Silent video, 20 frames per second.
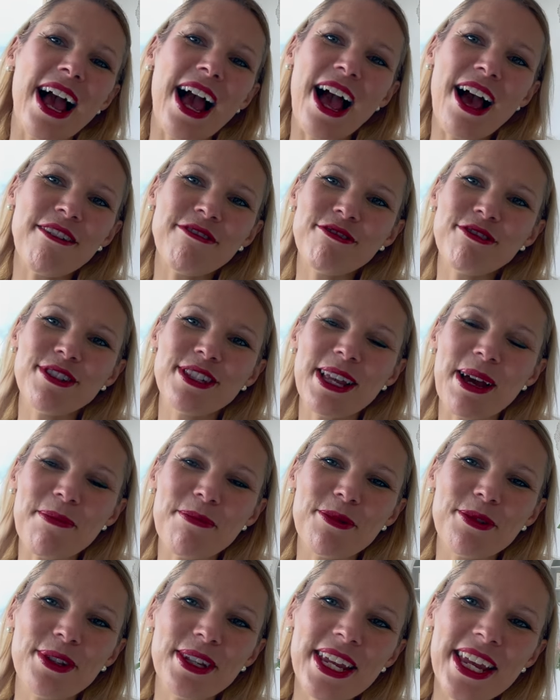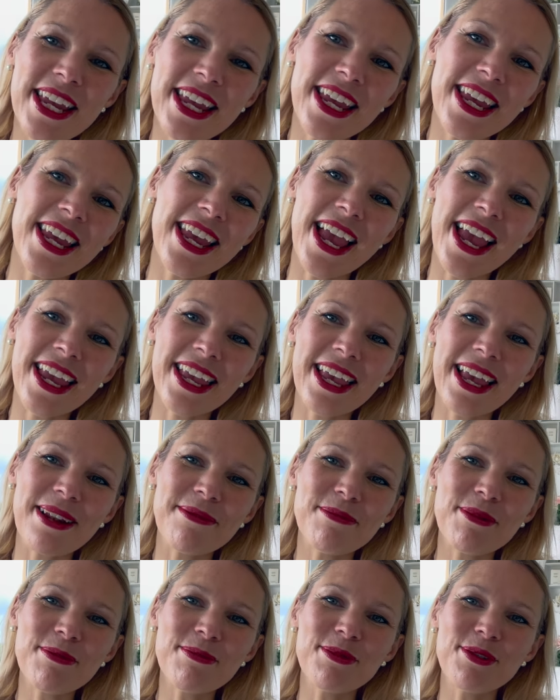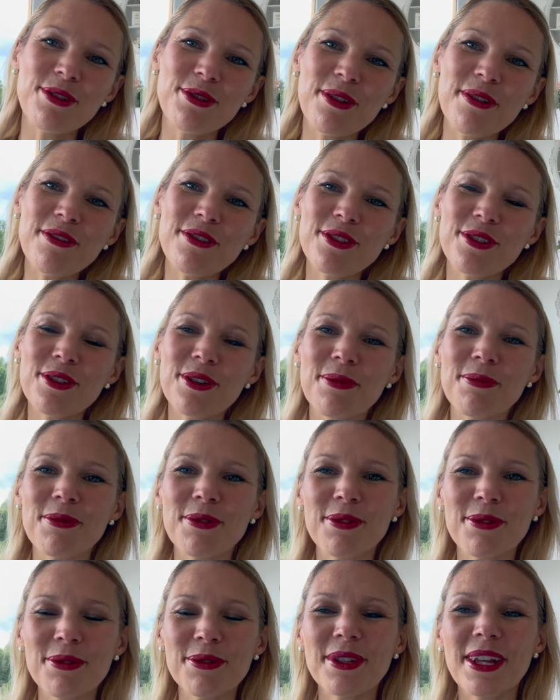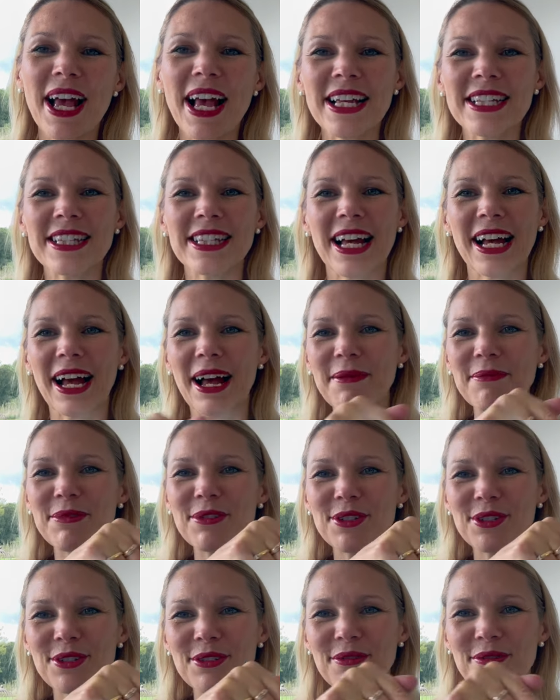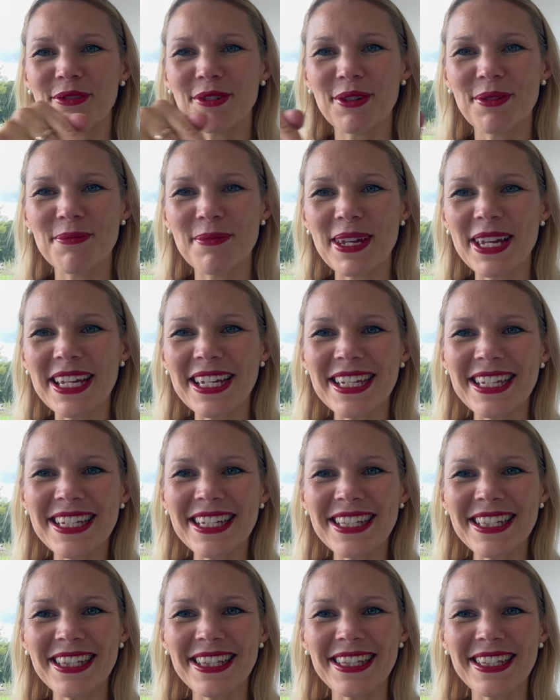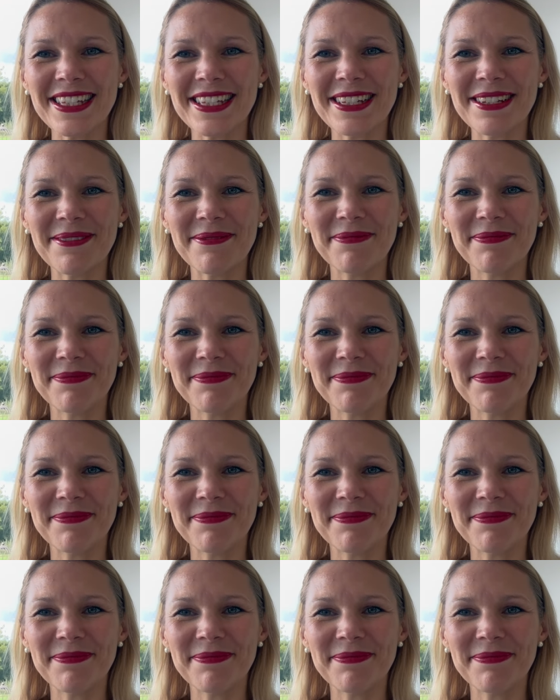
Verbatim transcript: à vous abonner et à également me suivre sur mon compte Instagram que je vous remets ici.